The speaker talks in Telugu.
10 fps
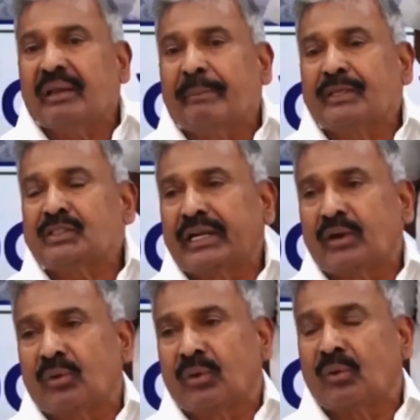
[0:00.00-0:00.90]
మా ఈ
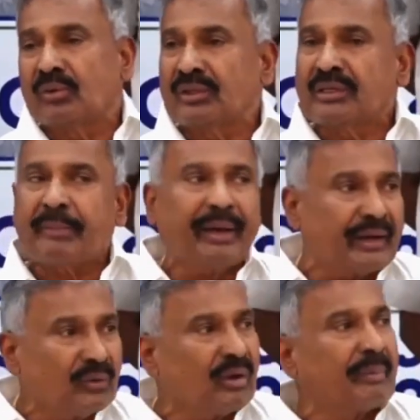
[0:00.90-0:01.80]
బస్సులు ఇక్కడ ఉండకూడదు అని
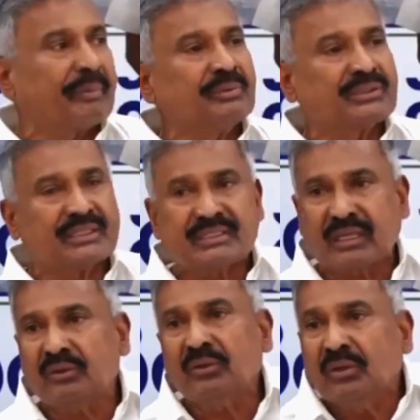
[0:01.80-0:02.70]
చెప్పి అన్ని కూడా
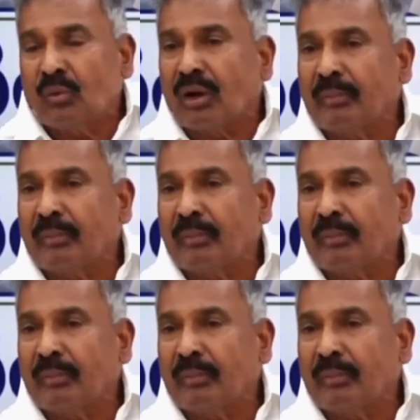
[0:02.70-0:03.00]
పంపించేశారు